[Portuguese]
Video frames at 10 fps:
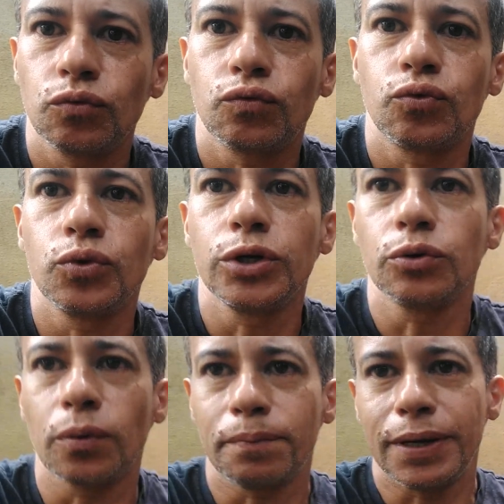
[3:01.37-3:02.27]
não fui,
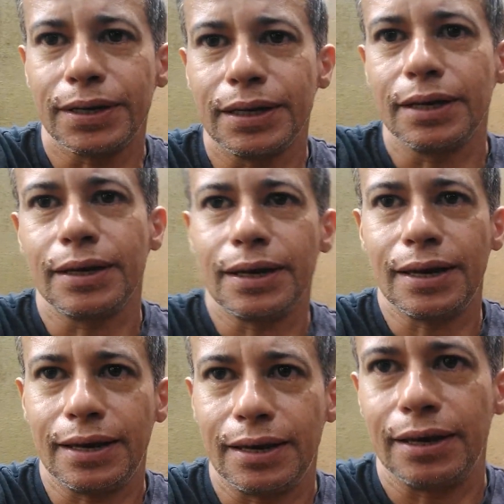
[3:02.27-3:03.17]
eu não peguei,
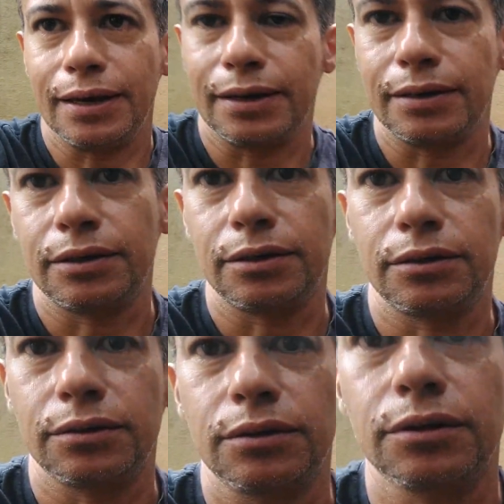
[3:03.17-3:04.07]
é,
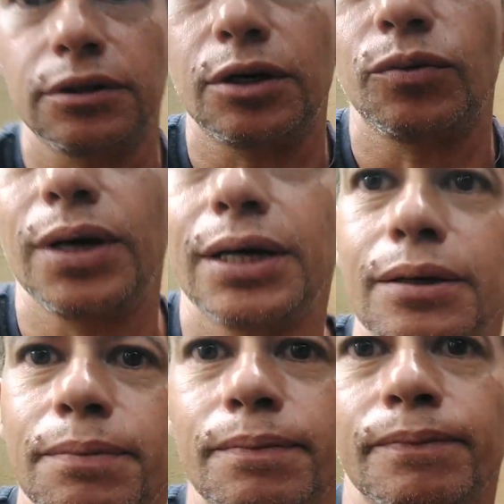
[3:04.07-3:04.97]
não uhum.
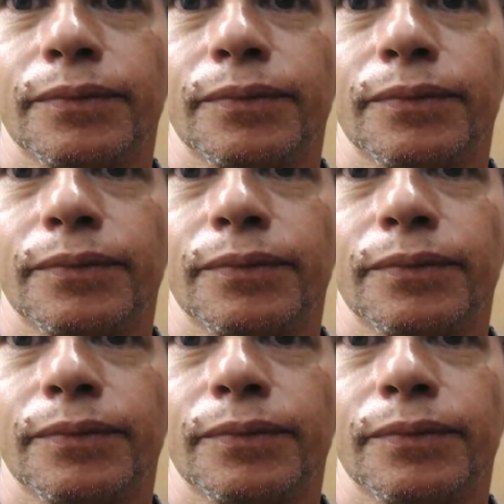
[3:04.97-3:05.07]
era,